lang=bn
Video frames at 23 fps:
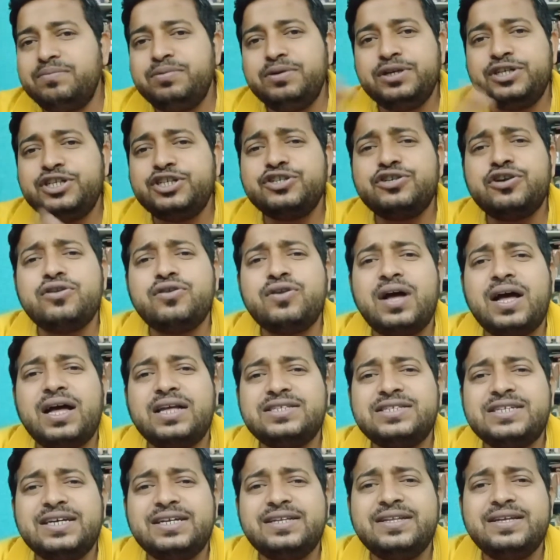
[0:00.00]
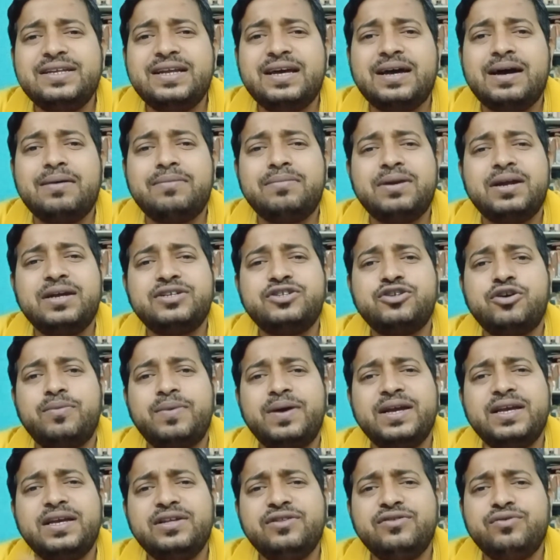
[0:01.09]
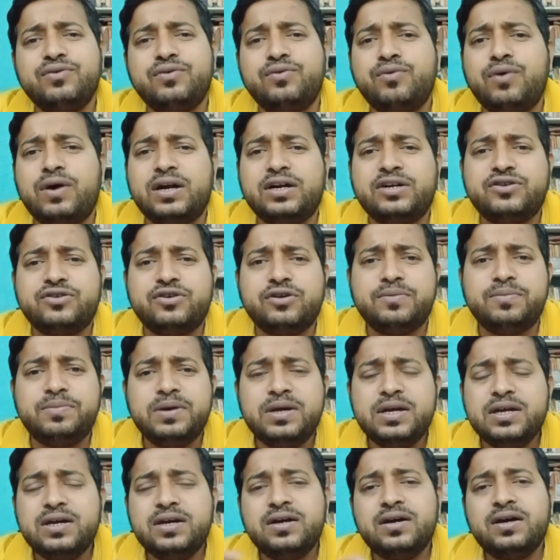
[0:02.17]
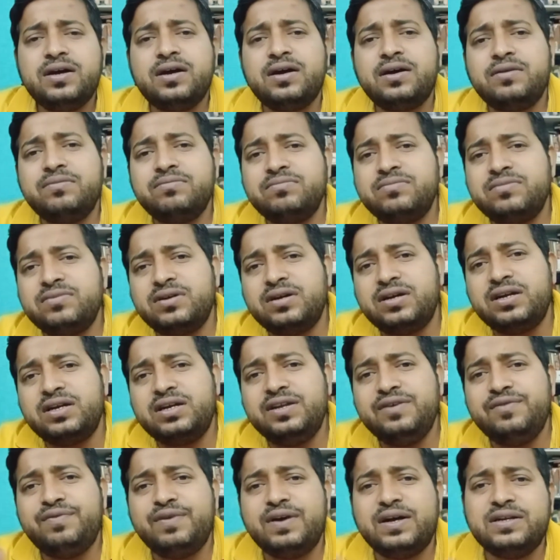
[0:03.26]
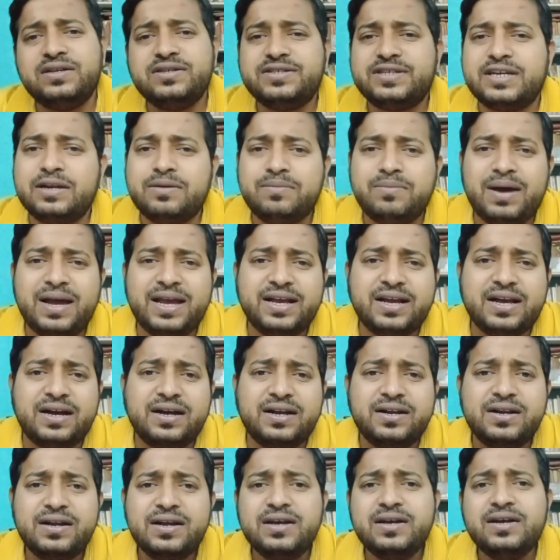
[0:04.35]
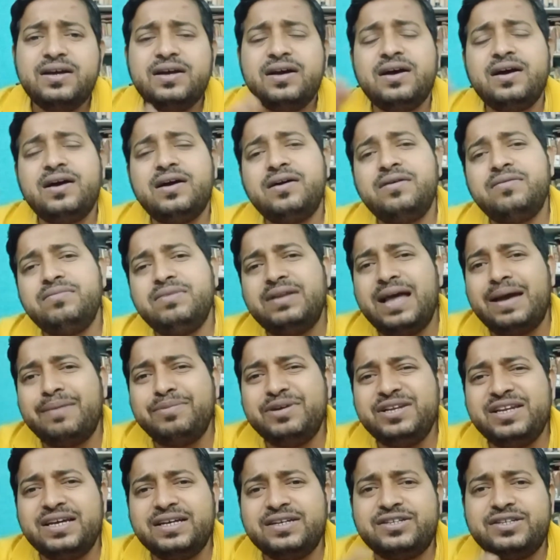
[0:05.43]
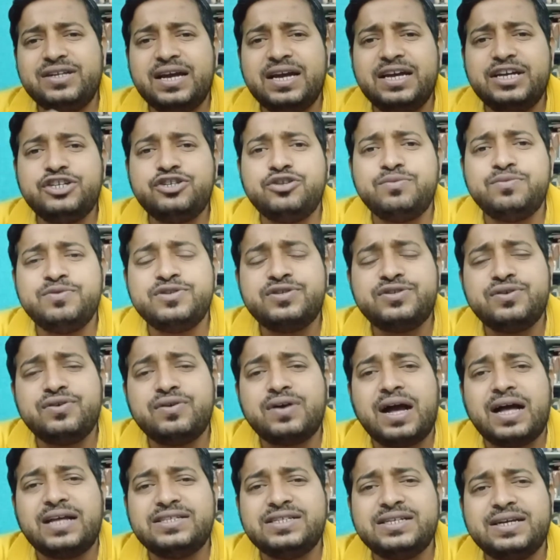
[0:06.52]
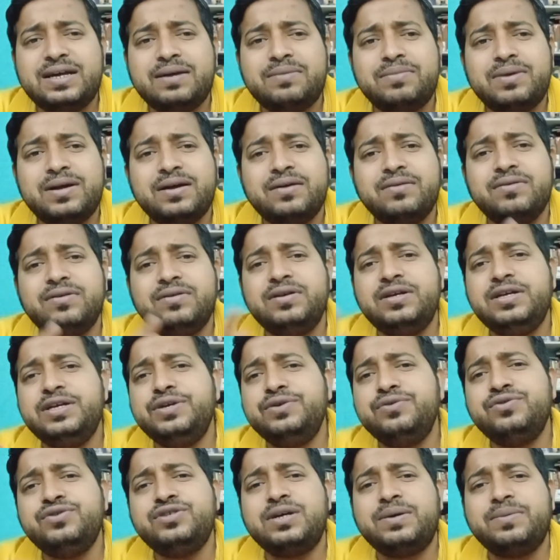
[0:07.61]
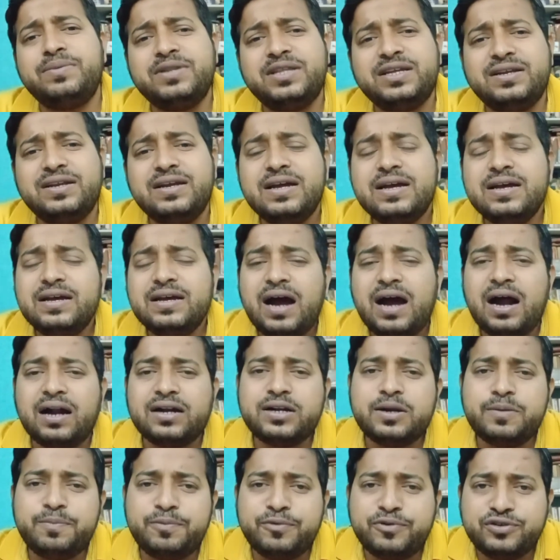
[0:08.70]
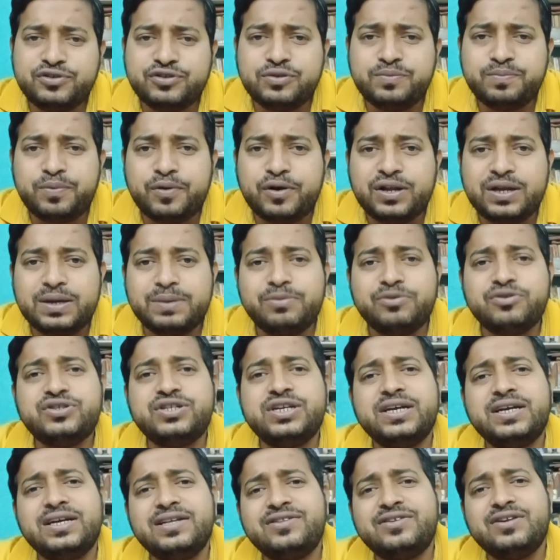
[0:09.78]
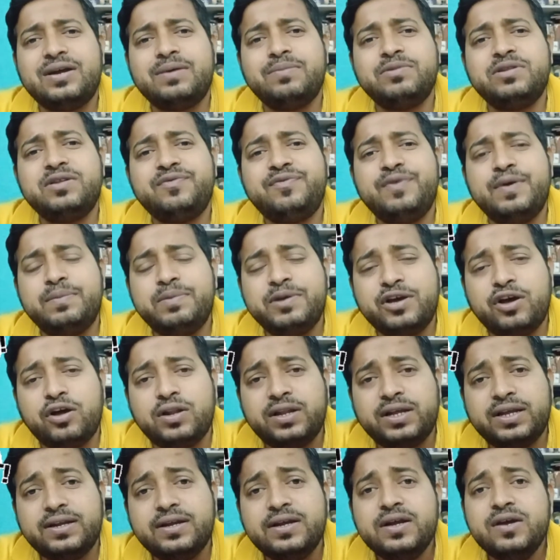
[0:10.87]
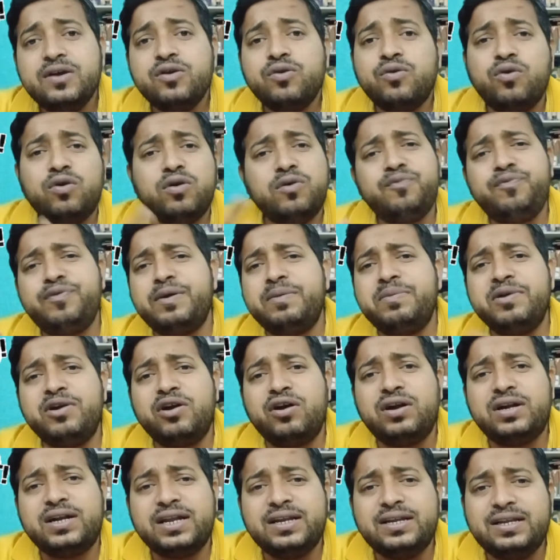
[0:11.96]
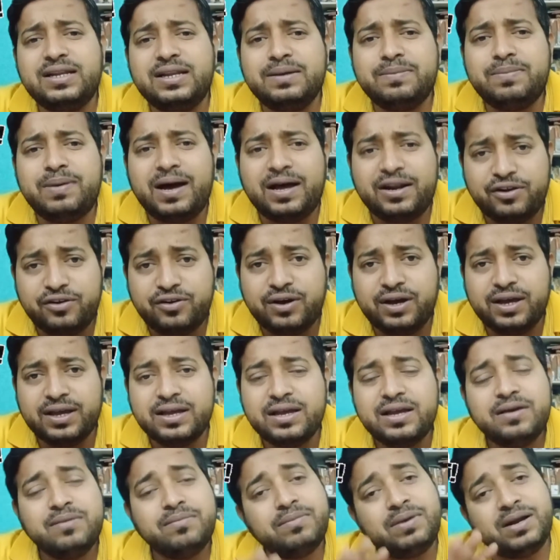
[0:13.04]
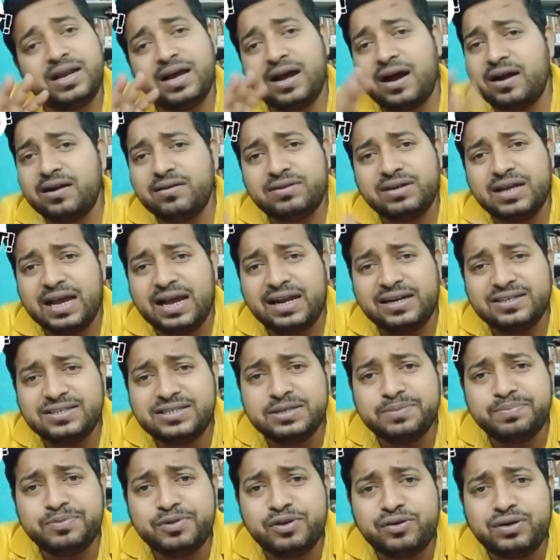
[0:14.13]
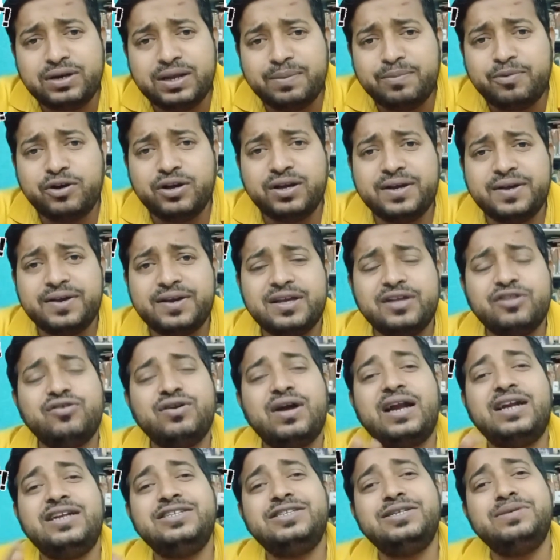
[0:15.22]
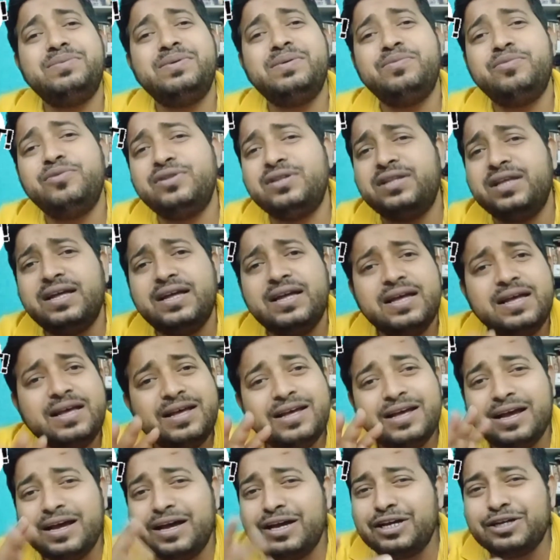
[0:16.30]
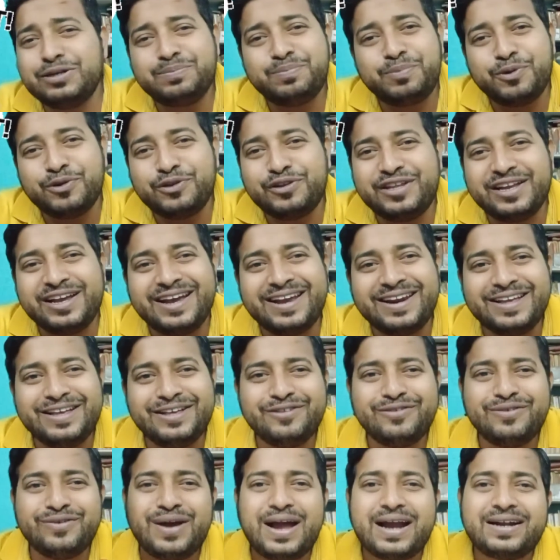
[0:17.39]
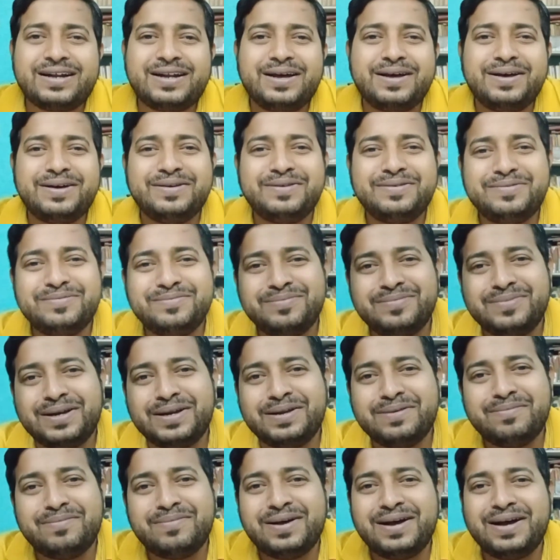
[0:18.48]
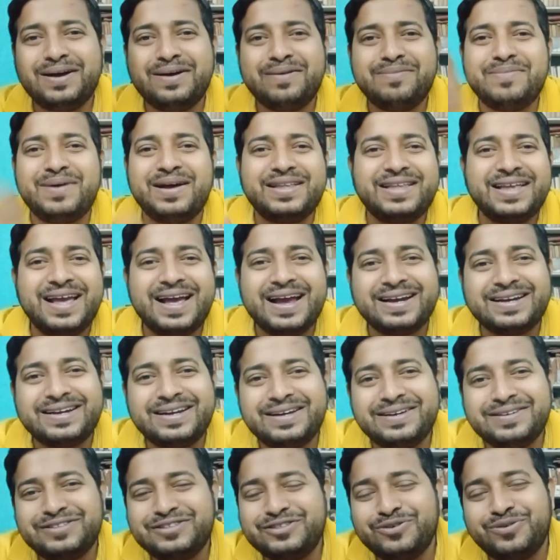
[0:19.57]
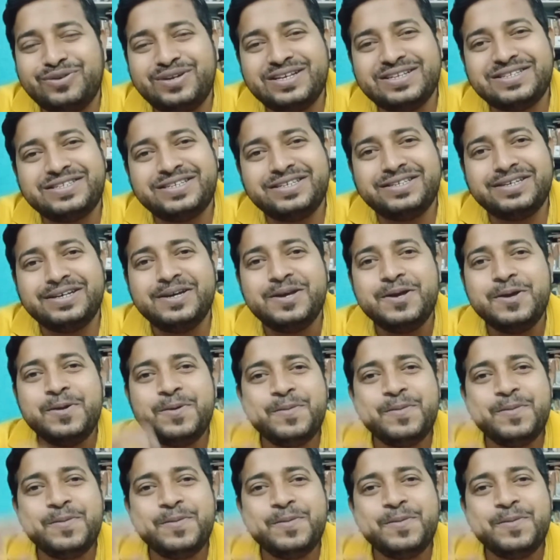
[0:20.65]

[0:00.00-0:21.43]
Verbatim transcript: বিশেষত আজকের দিনে আমরা সবাই কিন্তু ওয়ার্ড্রোব ডিভান সানমাইকার ল্যামিনেট এই সমস্ত কাজে আমরা হিউজ আমাদের আঠার প্রয়োজন পড়ে এবং সেক্ষেত্রে আমাদের ফেভিকলের কোন ফেভিকলটা নিলে ভালো হয় মানে অ্যাডিসিভ তো নেবই কিন্তু অ্যাডিসিভের মধ্যে প্রত্যেকের কিন্তু একটা মানে মাথায় একটা চলে এসছে যে